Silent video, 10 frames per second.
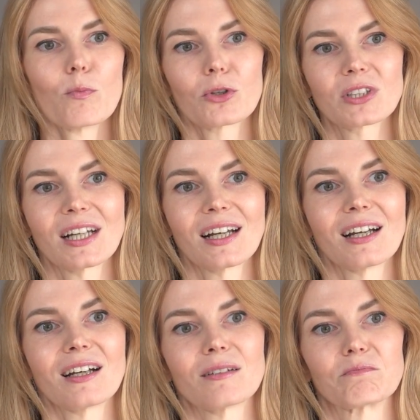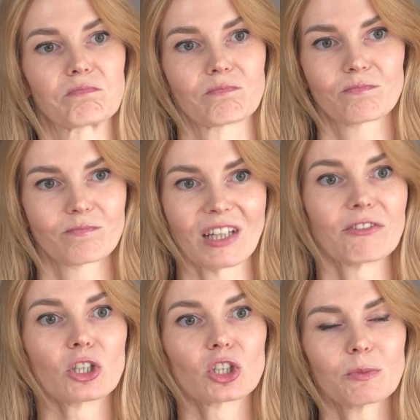poza
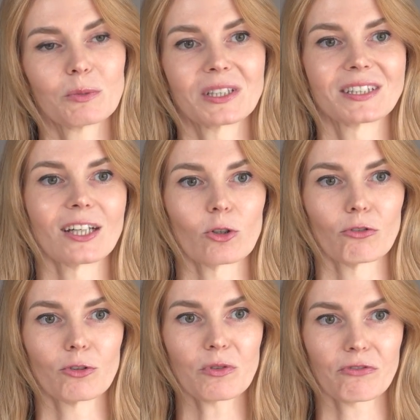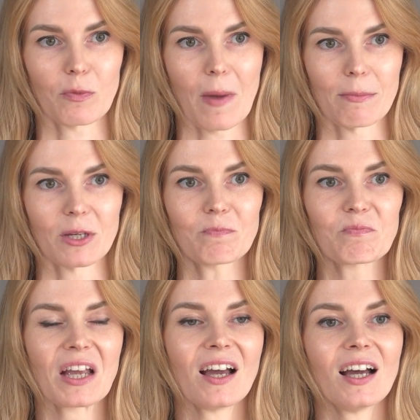największymi międzynarodowymi firmami,
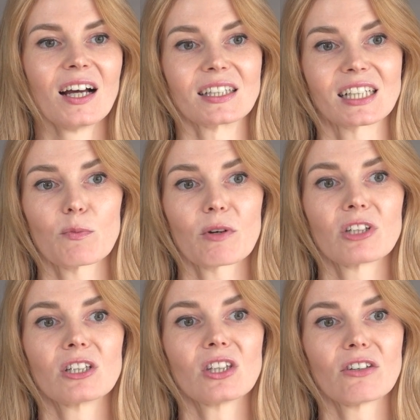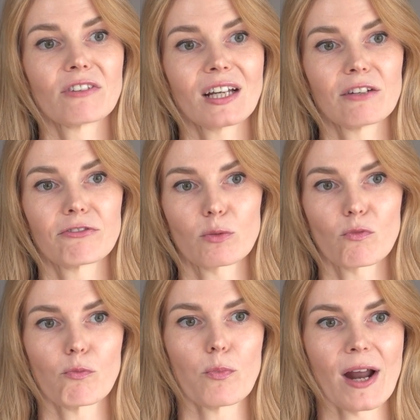e, tak naprawdę niewiele firm
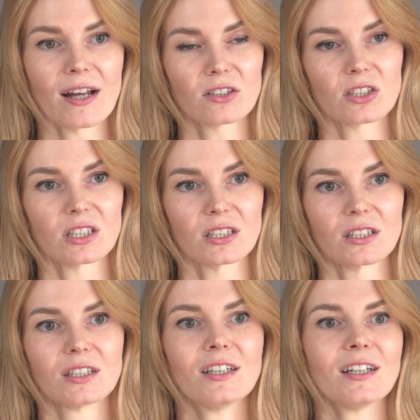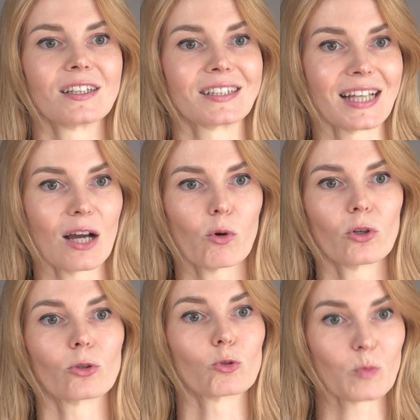w branży znało
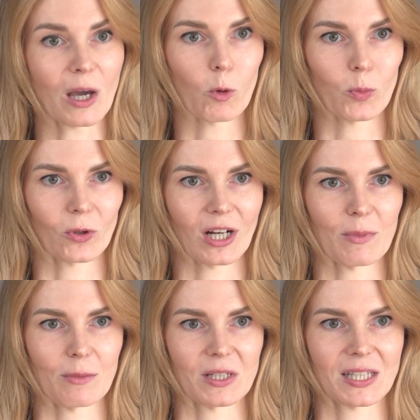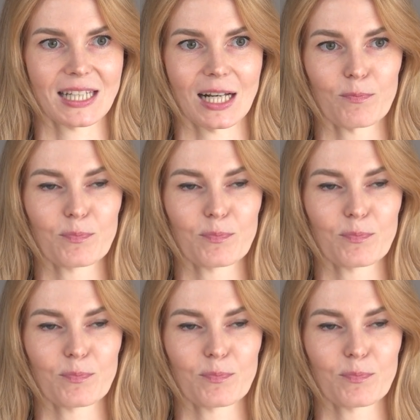i rozumiało program MSC.